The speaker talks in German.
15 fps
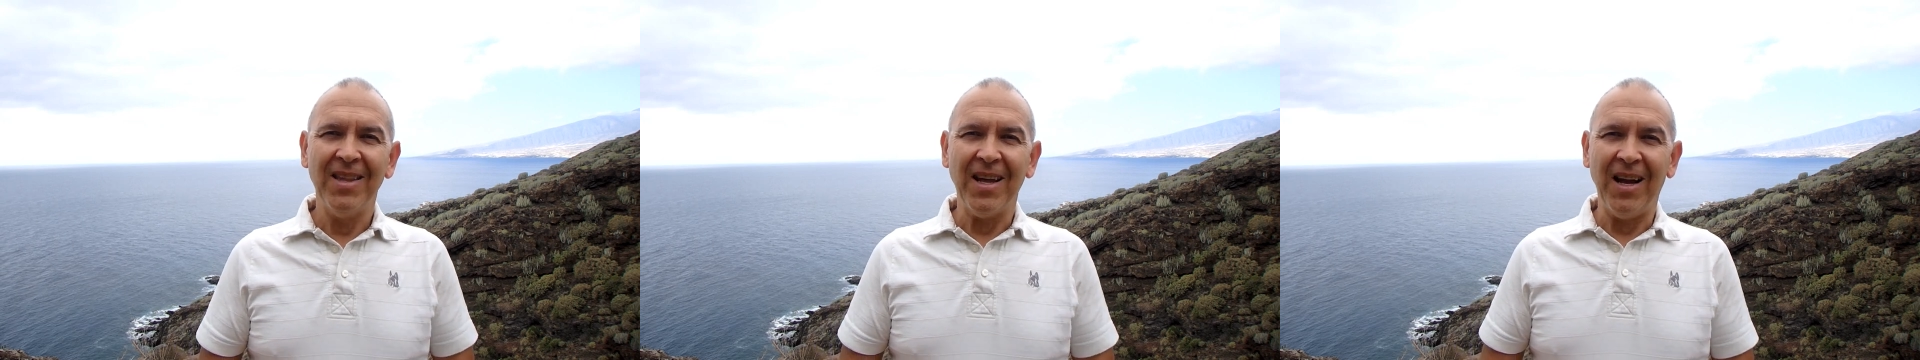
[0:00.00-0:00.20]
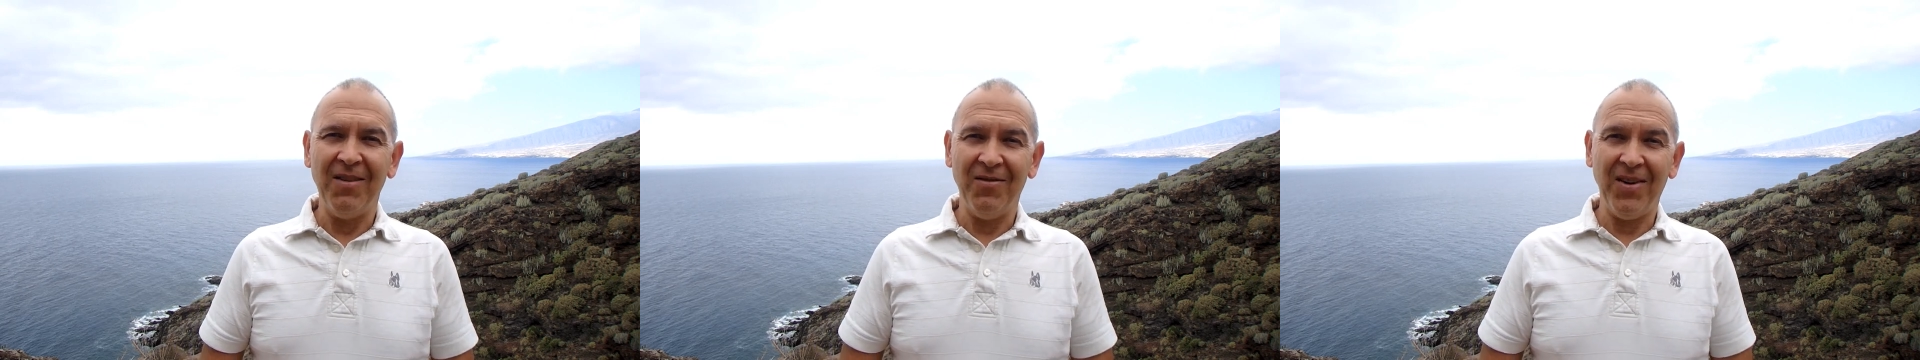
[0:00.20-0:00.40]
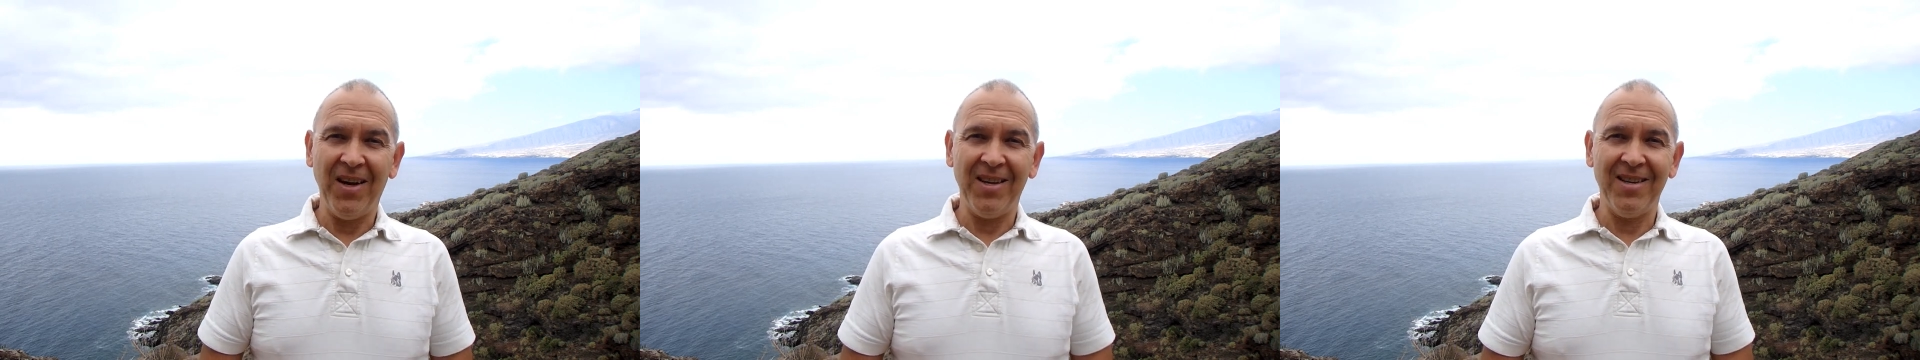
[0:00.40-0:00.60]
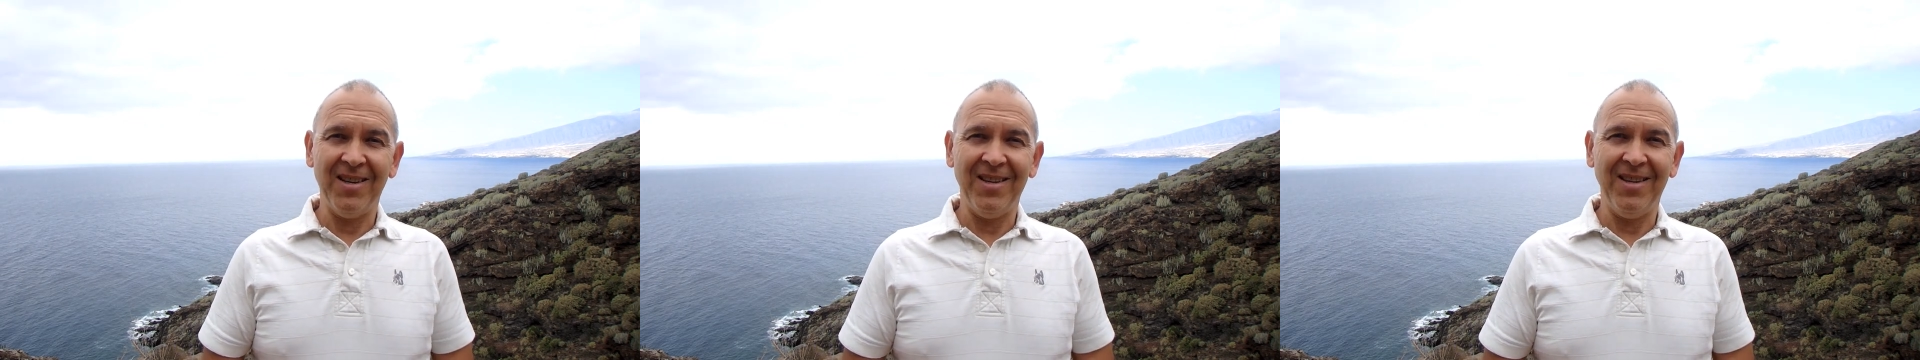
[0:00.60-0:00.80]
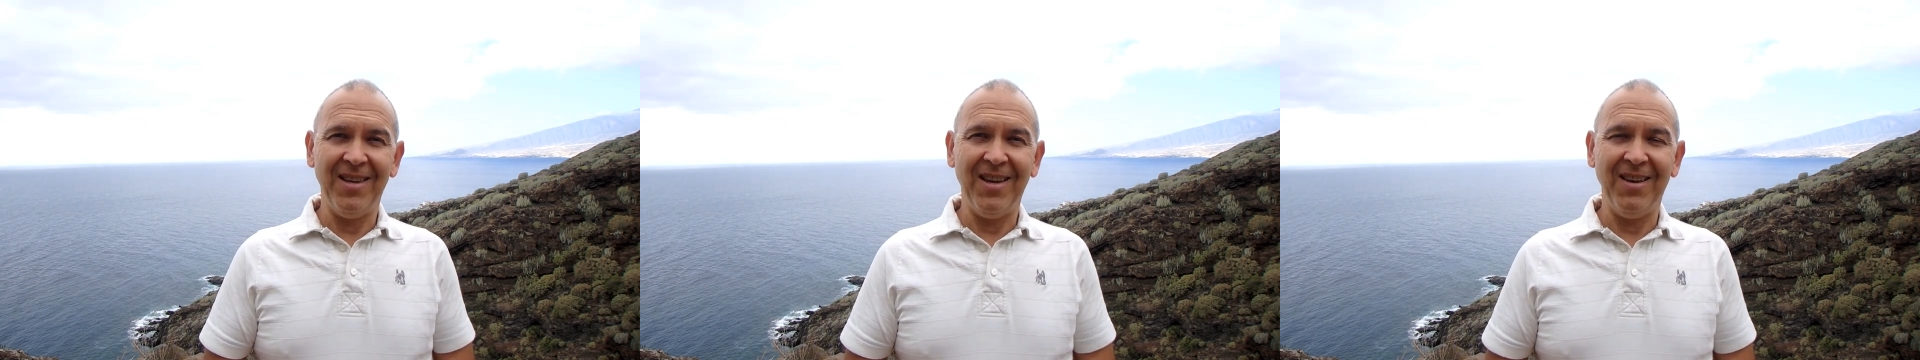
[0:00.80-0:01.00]
Dann
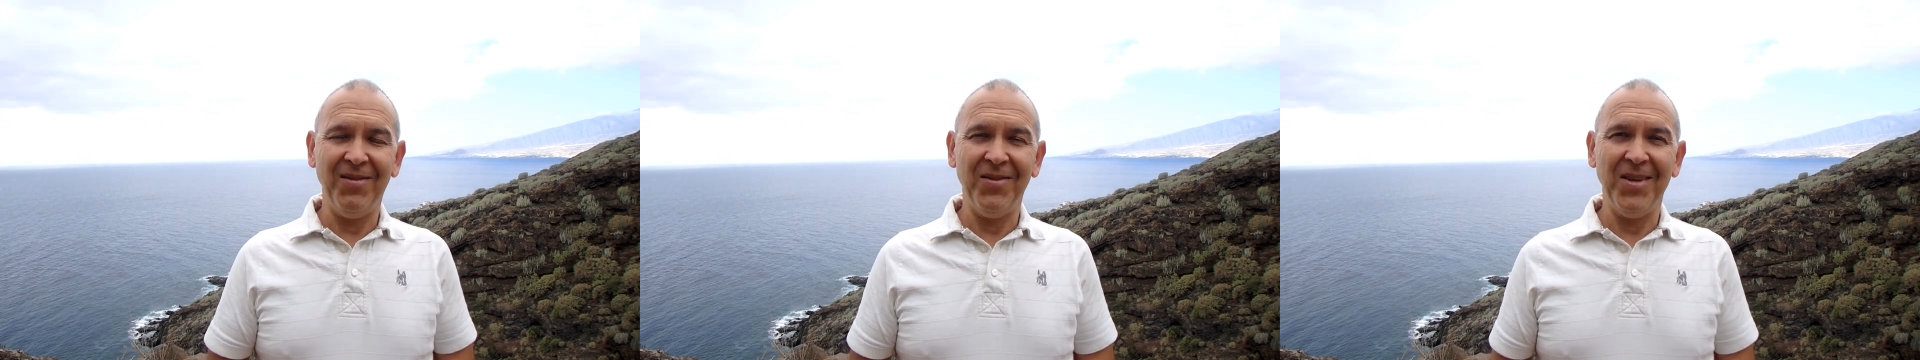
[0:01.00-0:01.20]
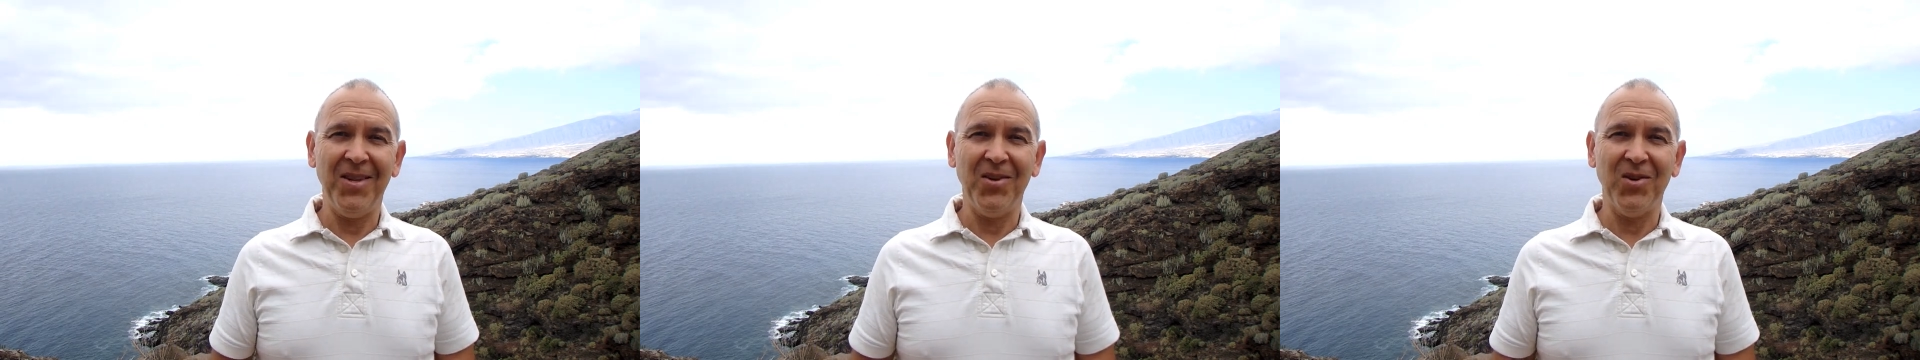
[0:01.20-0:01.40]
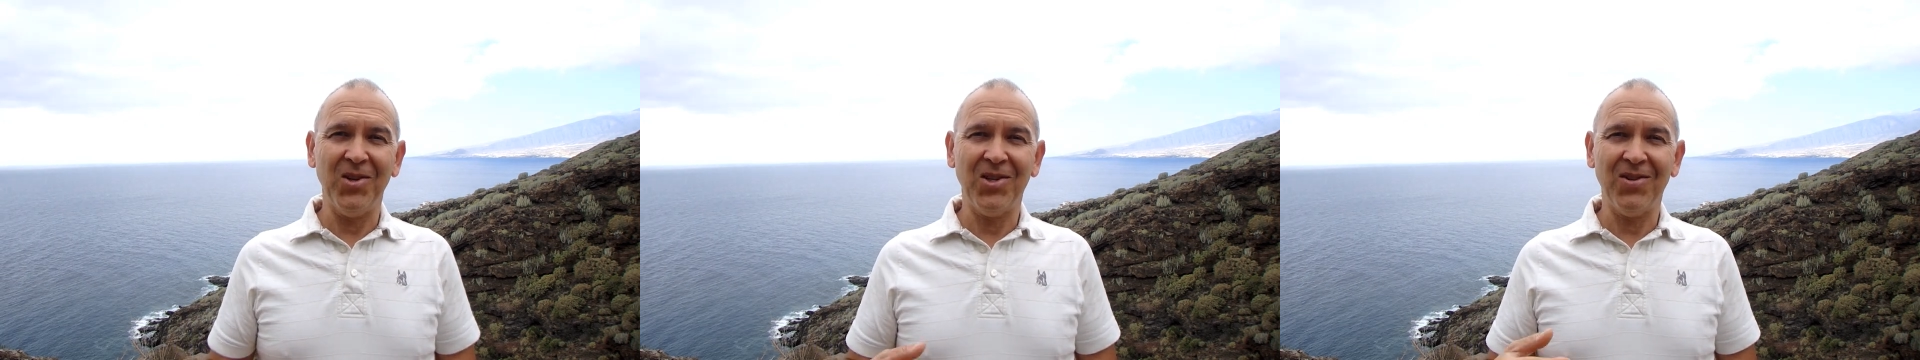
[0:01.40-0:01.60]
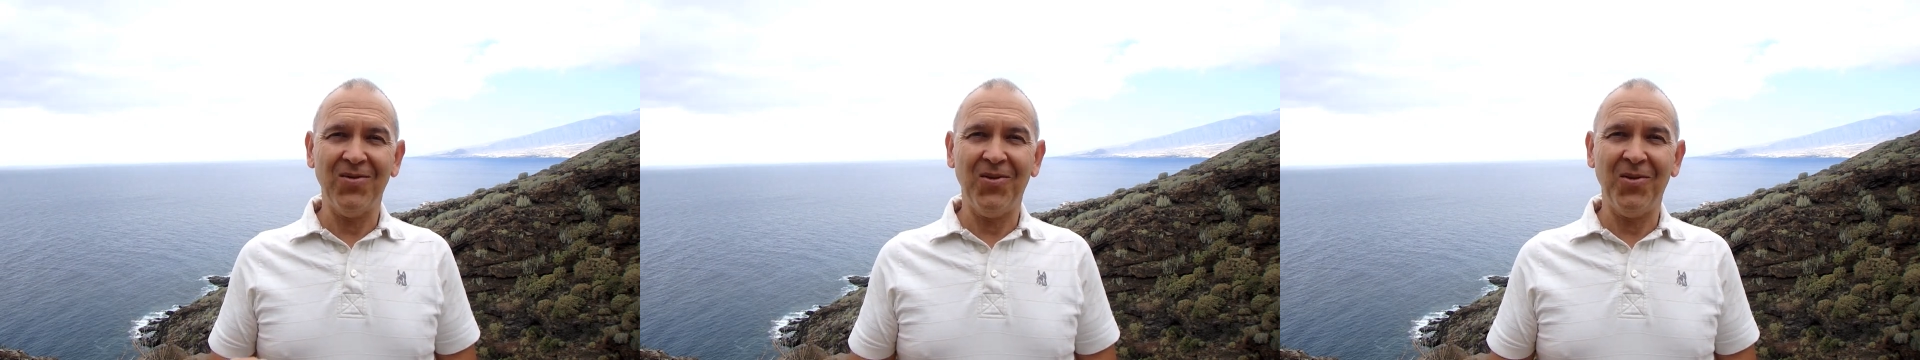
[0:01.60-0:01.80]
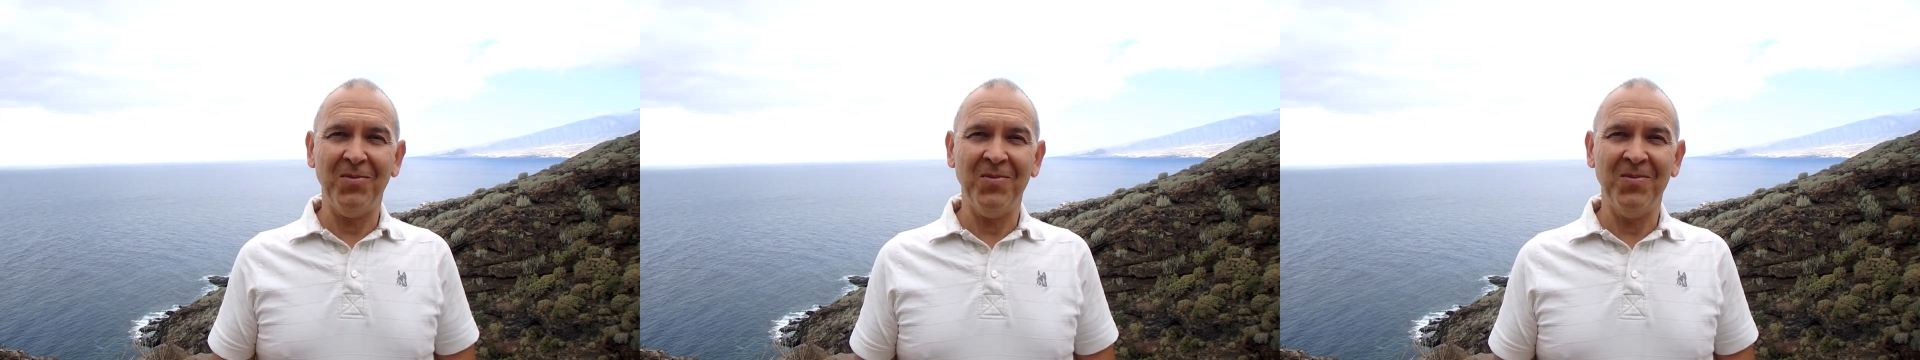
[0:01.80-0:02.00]
werden die Videos
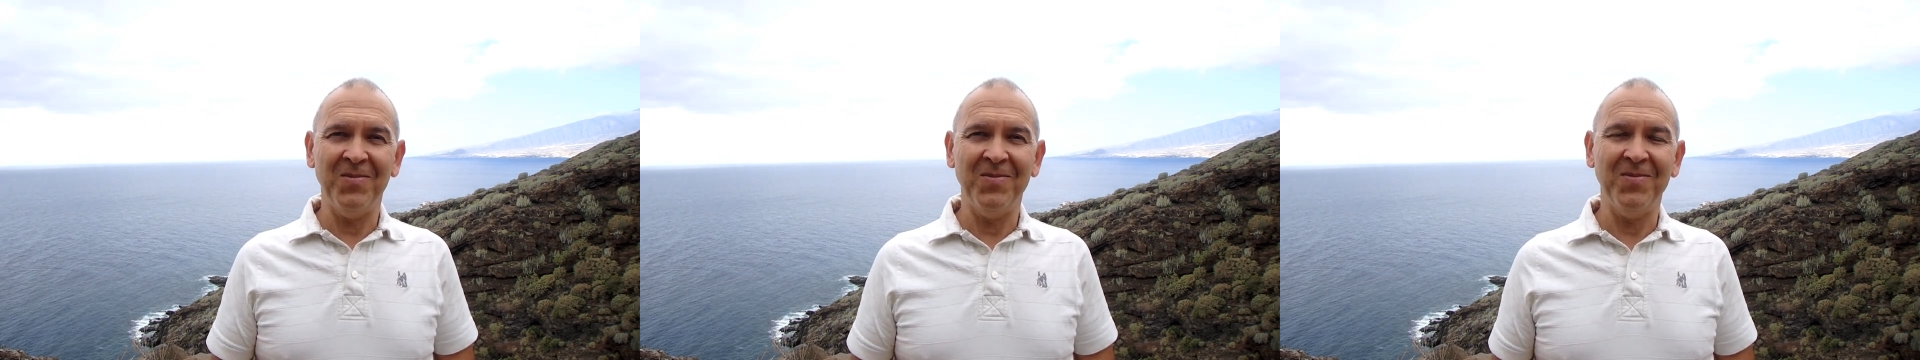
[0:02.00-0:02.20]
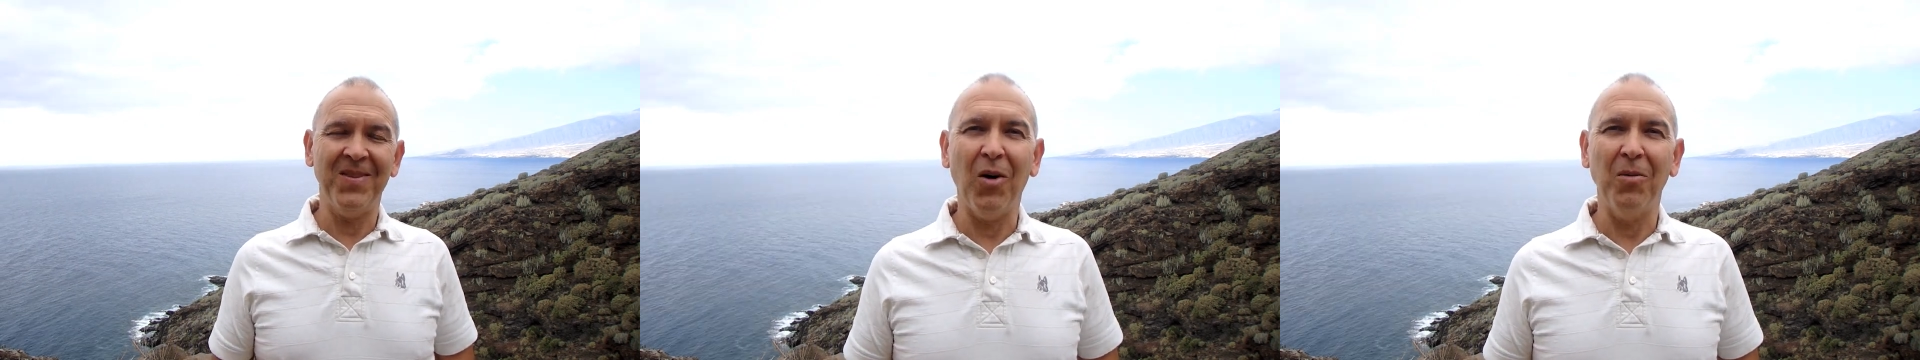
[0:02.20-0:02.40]
vom